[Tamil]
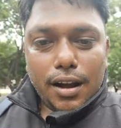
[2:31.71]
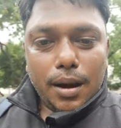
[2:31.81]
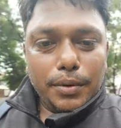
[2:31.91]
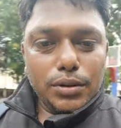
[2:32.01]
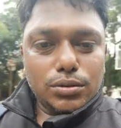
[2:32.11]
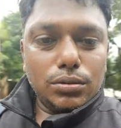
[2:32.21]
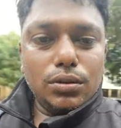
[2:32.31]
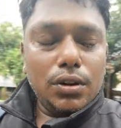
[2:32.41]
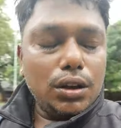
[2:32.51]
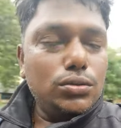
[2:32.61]
அப்படின்னு
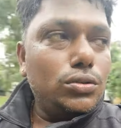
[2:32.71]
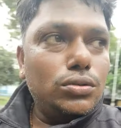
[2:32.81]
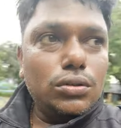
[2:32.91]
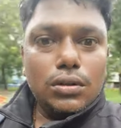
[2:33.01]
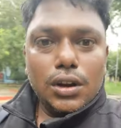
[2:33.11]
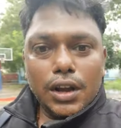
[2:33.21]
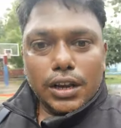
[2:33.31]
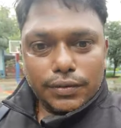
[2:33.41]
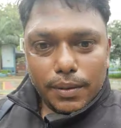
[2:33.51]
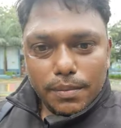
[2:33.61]
சொன்னோன்னா அஜிஜோ
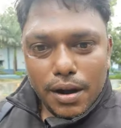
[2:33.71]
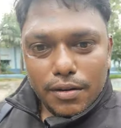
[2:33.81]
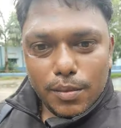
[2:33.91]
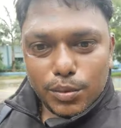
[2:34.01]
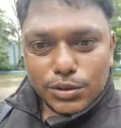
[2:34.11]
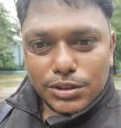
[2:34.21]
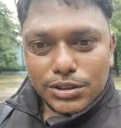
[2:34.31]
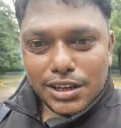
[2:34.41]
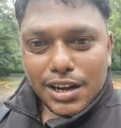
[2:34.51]
இது வம்பாவில் போச்சு